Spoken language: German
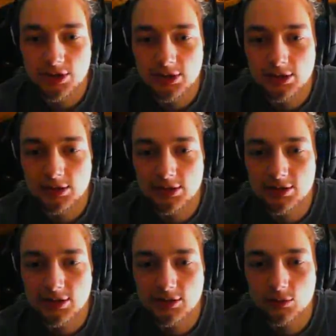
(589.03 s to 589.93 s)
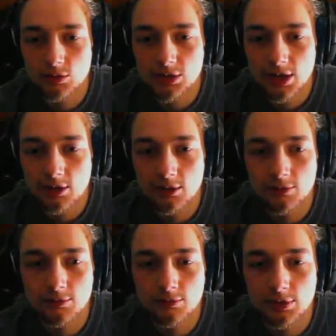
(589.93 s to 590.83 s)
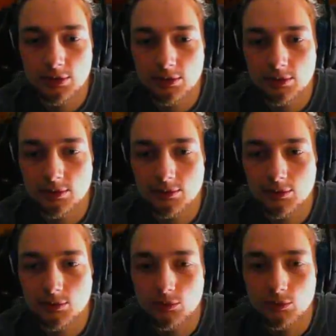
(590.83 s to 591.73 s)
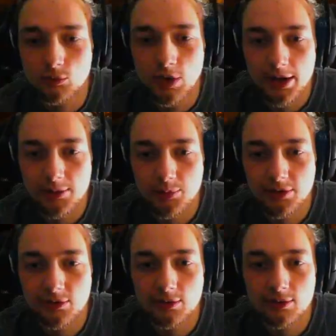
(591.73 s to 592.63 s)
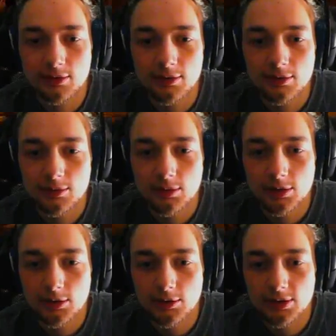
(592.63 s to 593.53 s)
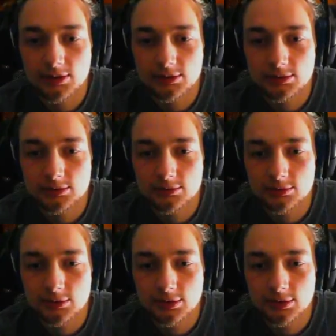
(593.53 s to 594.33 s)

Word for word: schnell äh, das Ganze durchackern, wie du halt bist. Oder, äh,